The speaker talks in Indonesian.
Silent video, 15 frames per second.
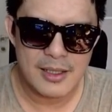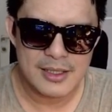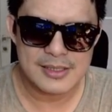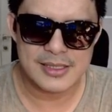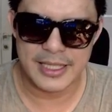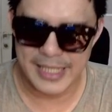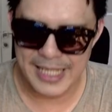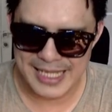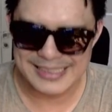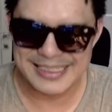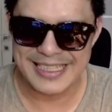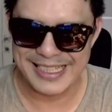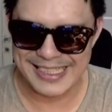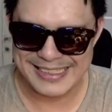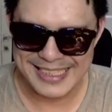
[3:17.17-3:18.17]
Stringnya
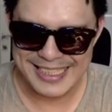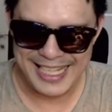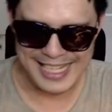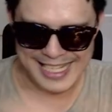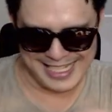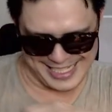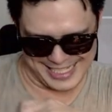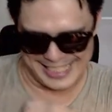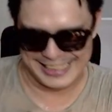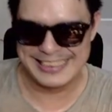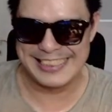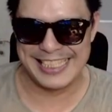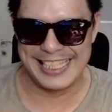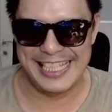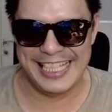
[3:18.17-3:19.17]
asli guys. Ya
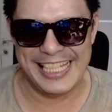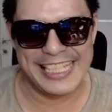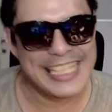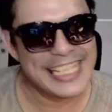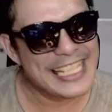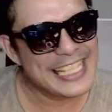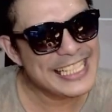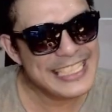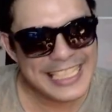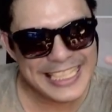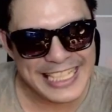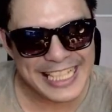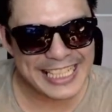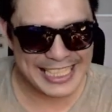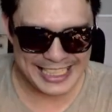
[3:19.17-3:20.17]
Asik. Ini, ini
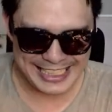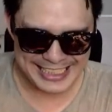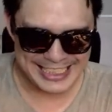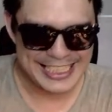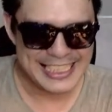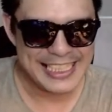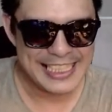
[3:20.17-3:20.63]
yang keren nih.